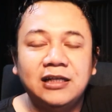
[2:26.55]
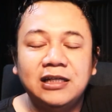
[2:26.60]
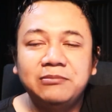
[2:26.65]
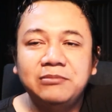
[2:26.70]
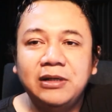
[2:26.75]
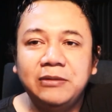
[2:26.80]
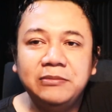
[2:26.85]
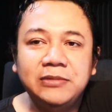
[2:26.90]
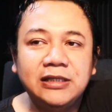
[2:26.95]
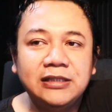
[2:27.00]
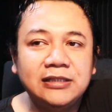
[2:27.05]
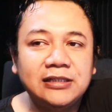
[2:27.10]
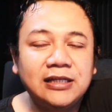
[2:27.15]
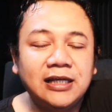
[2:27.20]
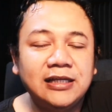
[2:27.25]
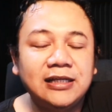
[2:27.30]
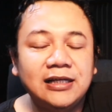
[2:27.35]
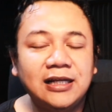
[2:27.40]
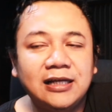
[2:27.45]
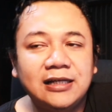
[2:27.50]
lembabnya
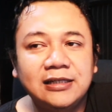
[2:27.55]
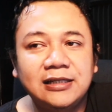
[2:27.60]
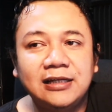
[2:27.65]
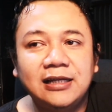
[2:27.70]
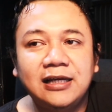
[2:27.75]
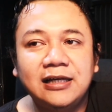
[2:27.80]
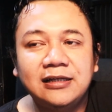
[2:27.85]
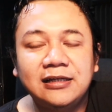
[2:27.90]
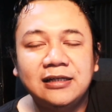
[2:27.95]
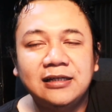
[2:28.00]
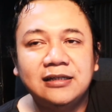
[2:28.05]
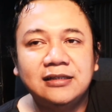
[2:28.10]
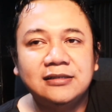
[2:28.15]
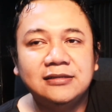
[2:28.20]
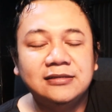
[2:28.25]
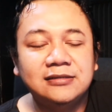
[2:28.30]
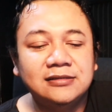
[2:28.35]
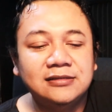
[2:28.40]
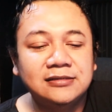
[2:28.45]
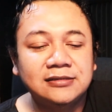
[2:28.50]
tidak hilang-hilang,
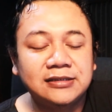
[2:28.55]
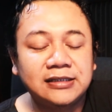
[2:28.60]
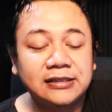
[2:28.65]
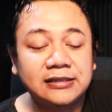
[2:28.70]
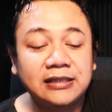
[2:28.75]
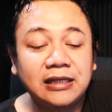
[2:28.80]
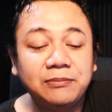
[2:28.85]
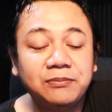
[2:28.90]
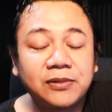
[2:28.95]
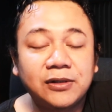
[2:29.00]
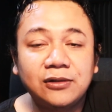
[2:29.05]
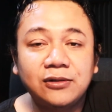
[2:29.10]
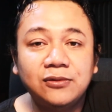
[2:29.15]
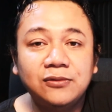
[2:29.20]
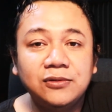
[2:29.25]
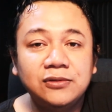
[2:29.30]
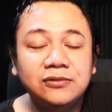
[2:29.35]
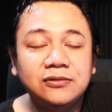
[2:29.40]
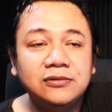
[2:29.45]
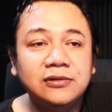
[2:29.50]
eh, kita
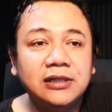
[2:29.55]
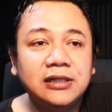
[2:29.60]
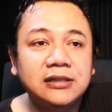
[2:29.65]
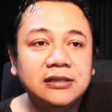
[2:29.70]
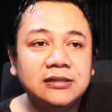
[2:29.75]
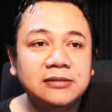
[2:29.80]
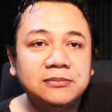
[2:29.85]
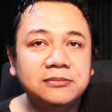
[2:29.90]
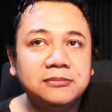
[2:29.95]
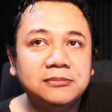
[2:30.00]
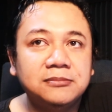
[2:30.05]
perlu juga